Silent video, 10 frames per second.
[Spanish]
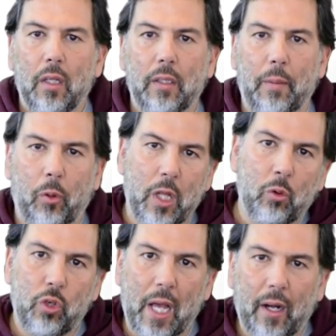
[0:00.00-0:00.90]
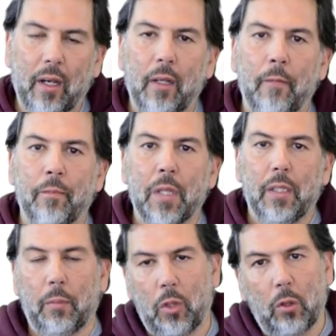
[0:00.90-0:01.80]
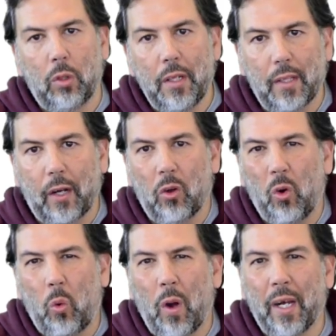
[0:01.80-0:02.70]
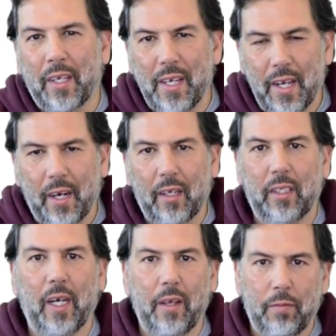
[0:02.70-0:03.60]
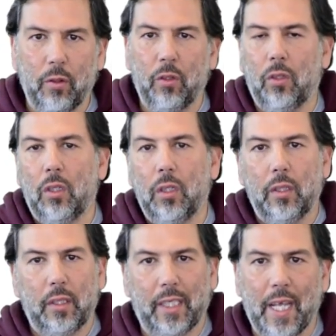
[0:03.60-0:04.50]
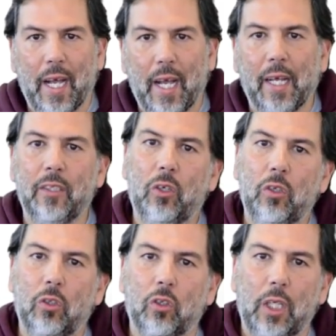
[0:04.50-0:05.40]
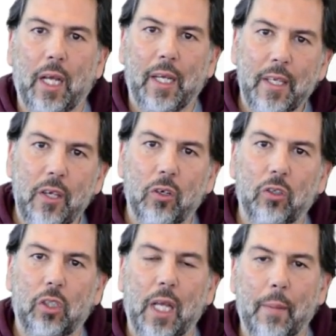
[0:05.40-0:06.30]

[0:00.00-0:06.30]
Se podían usar, se podían utilizar con cualquier teléfono, sea Android o sea iOS de